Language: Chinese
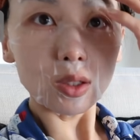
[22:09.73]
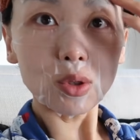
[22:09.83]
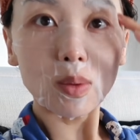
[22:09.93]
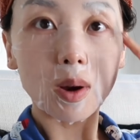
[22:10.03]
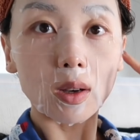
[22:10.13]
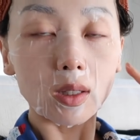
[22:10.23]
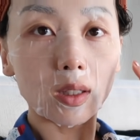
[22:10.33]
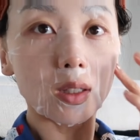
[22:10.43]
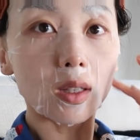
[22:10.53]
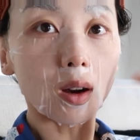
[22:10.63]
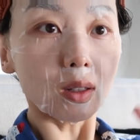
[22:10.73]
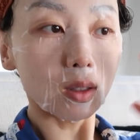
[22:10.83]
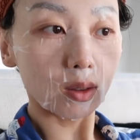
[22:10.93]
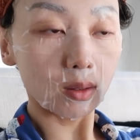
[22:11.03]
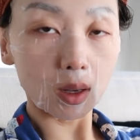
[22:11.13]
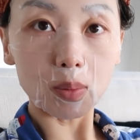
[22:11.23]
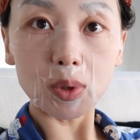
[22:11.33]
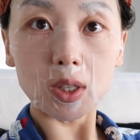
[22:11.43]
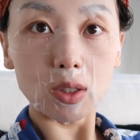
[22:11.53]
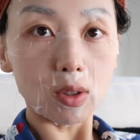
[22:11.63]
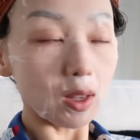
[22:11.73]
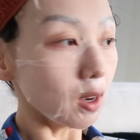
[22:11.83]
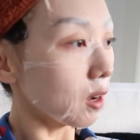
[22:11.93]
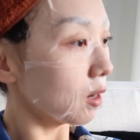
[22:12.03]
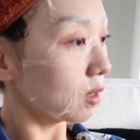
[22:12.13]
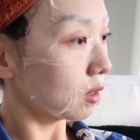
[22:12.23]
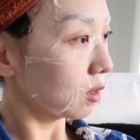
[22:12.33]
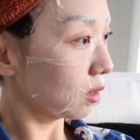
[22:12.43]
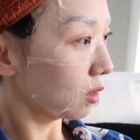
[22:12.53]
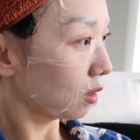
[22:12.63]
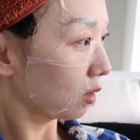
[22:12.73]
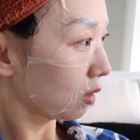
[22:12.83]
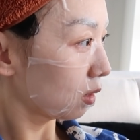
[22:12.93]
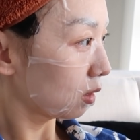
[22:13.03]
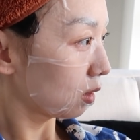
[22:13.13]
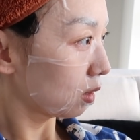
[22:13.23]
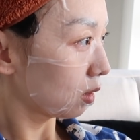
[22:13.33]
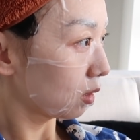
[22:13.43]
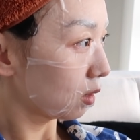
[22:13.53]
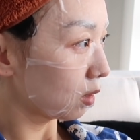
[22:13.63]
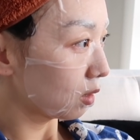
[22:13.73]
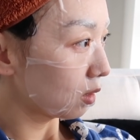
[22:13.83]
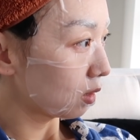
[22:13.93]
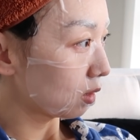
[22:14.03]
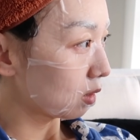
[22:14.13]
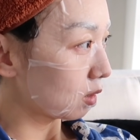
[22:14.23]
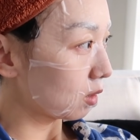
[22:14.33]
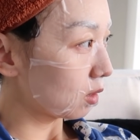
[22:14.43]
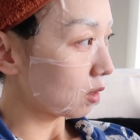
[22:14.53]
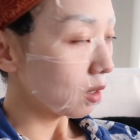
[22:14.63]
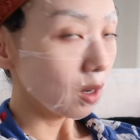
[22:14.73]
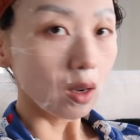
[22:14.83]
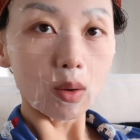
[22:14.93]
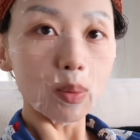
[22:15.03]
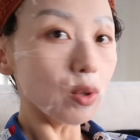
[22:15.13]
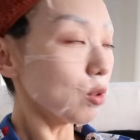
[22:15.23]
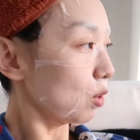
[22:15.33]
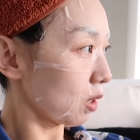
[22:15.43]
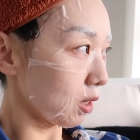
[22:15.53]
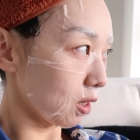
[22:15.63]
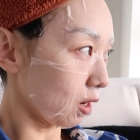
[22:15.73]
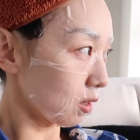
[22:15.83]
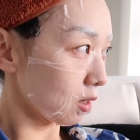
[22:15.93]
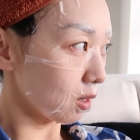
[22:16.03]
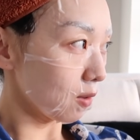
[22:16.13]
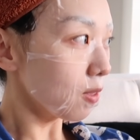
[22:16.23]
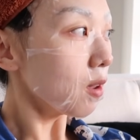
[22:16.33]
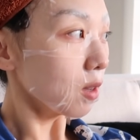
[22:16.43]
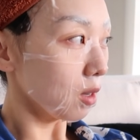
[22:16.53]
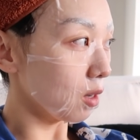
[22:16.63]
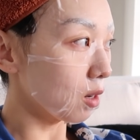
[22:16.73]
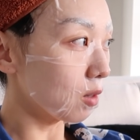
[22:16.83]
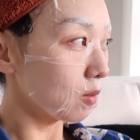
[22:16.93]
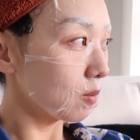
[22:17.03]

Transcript: 起水泡一洗澡，它就那个皮就裂开。How are you g o i n to the doctor？哦，不用去看 doctor。Thank you。